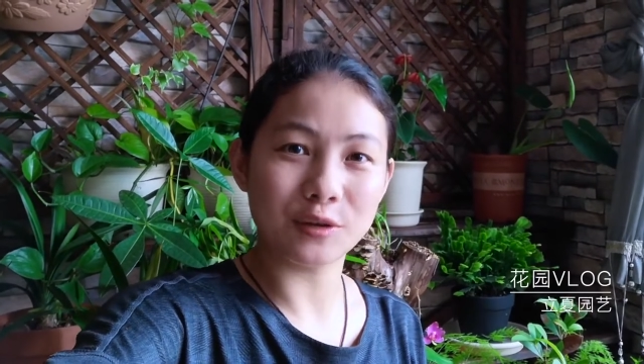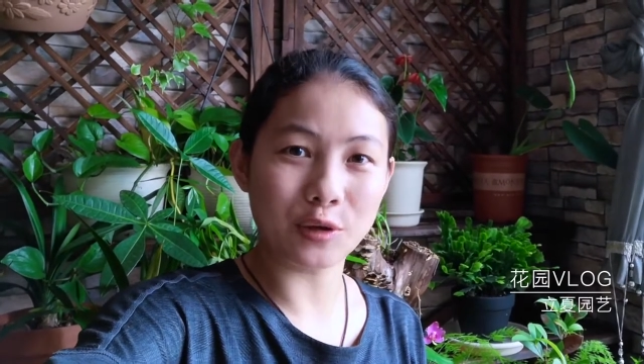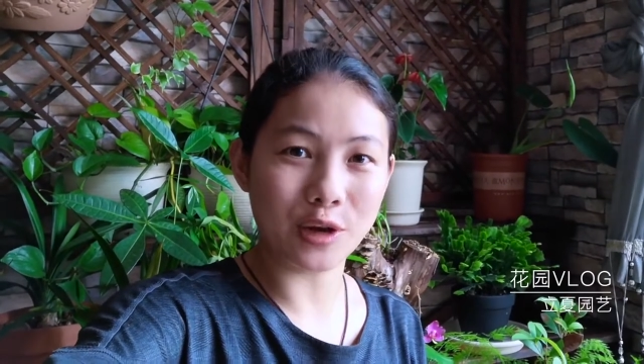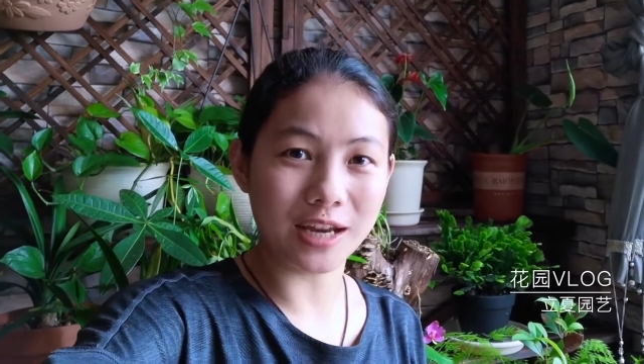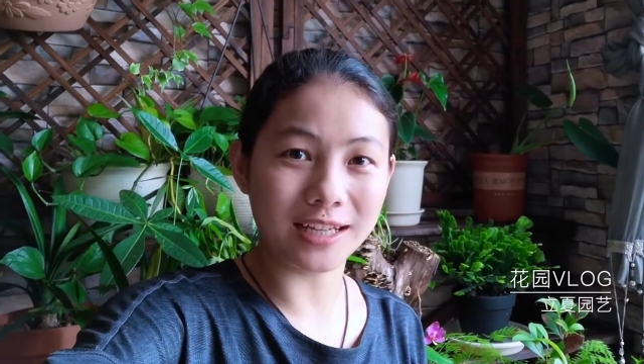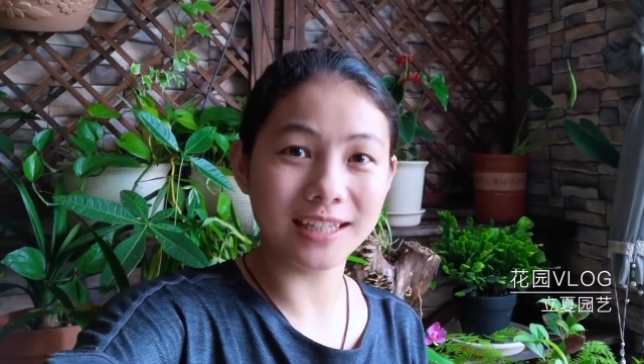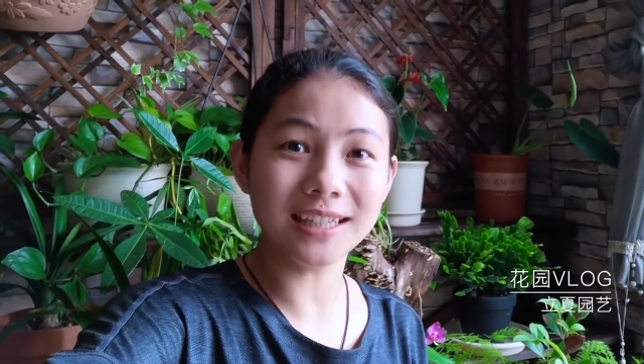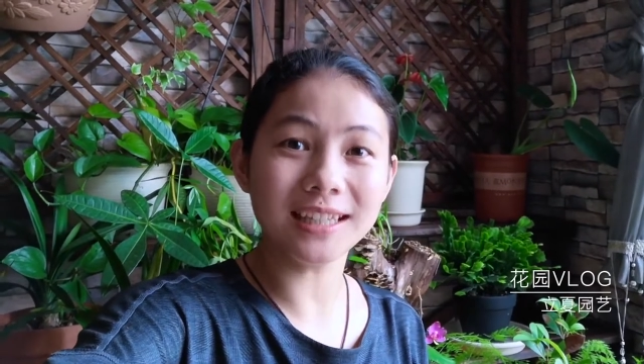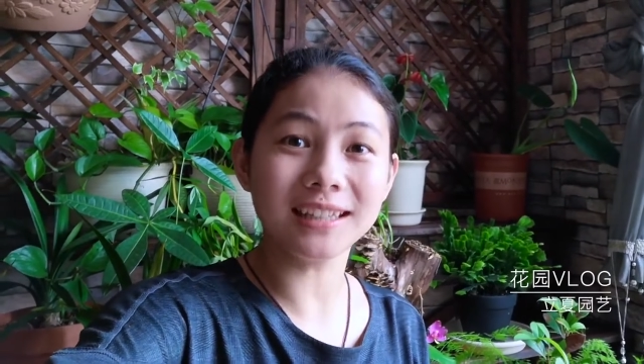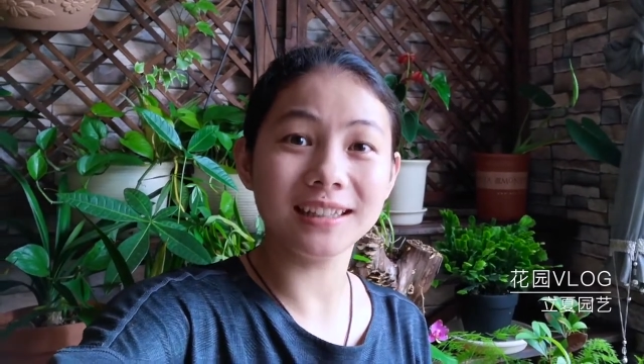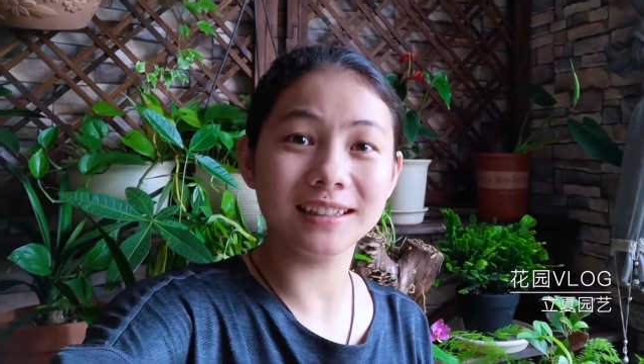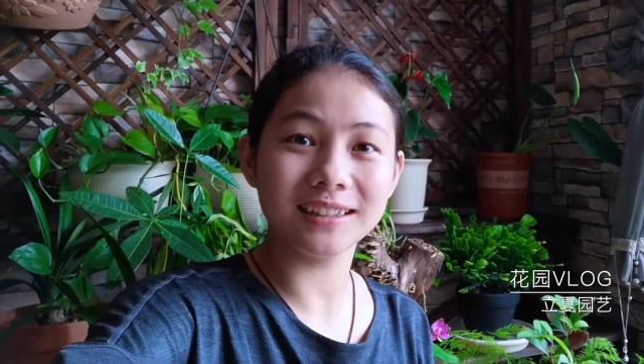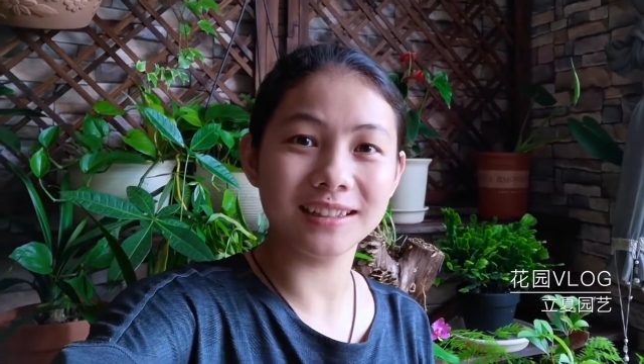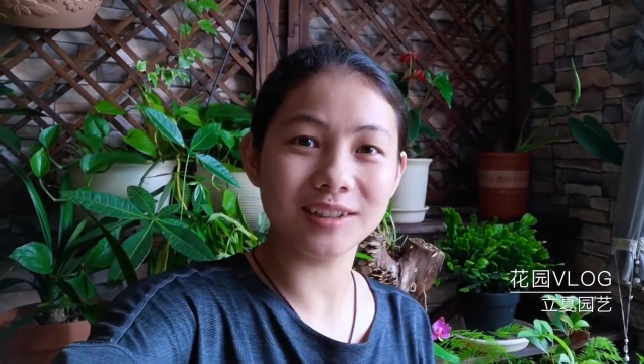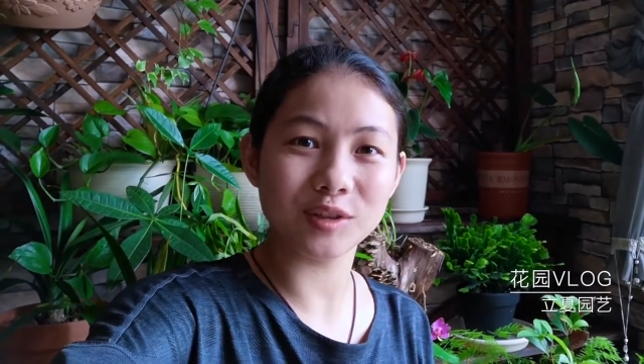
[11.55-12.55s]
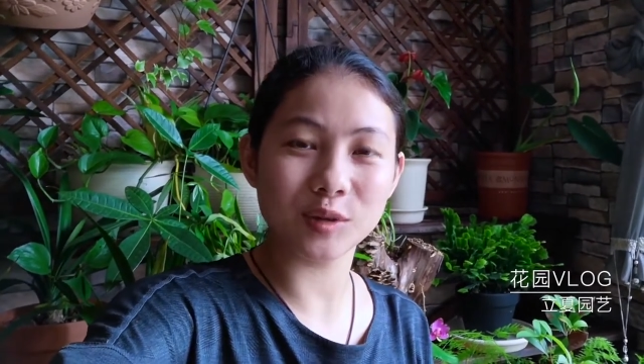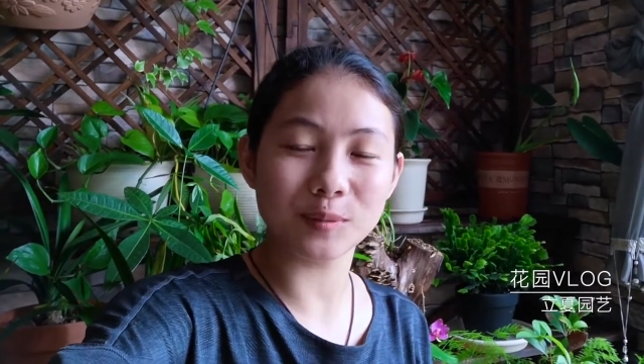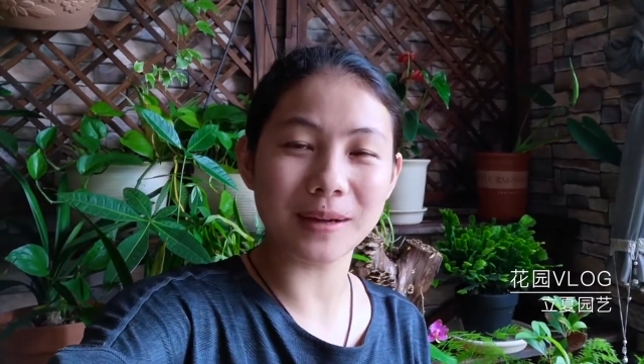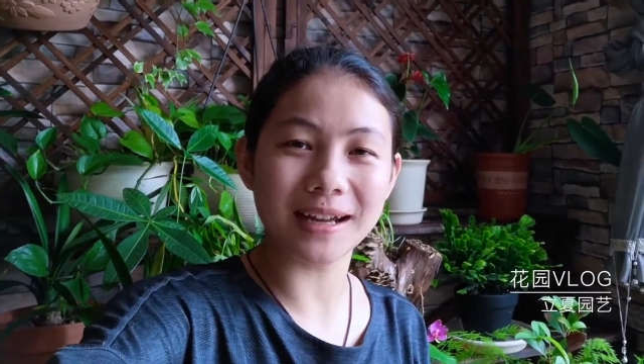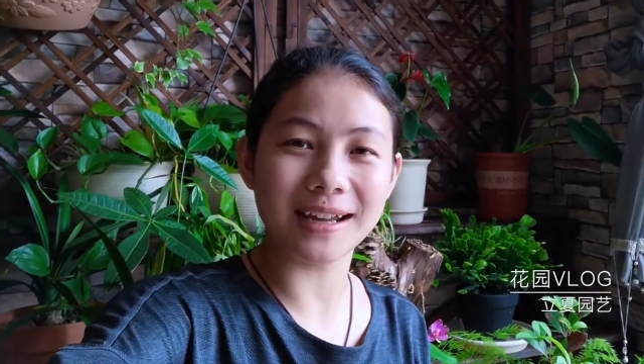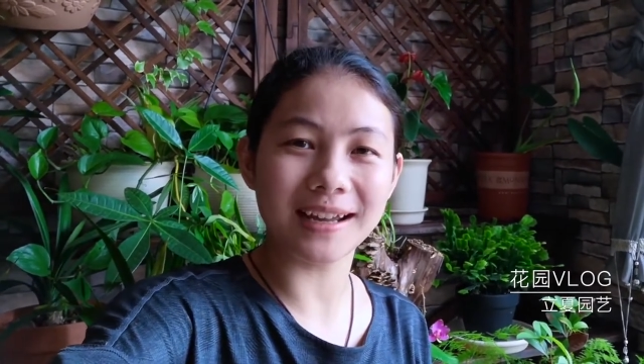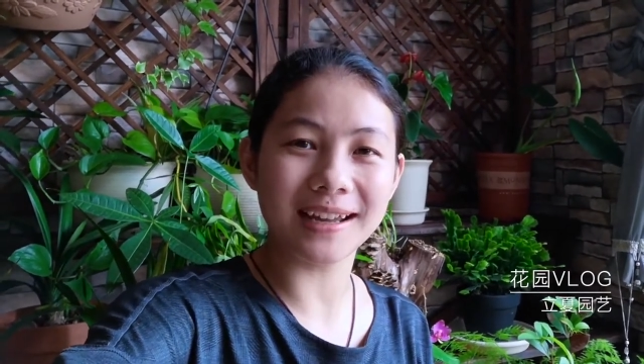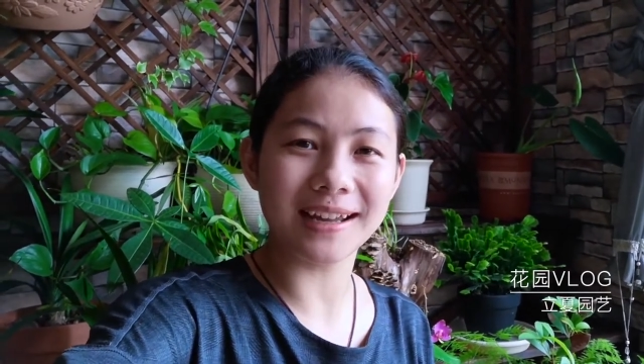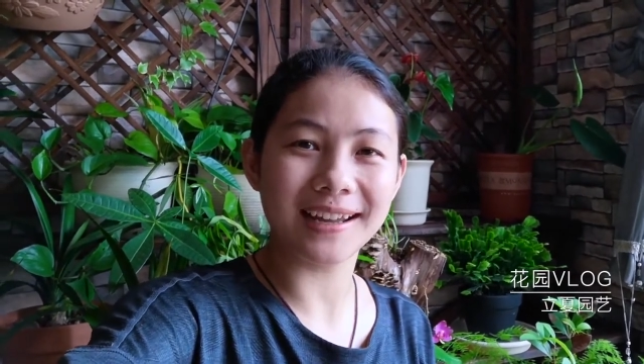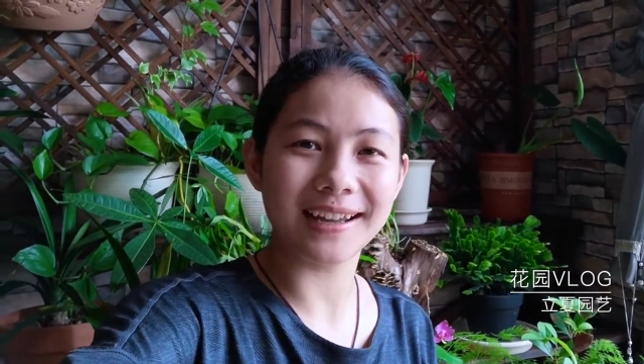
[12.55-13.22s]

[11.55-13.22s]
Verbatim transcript: 园艺的乐趣吧。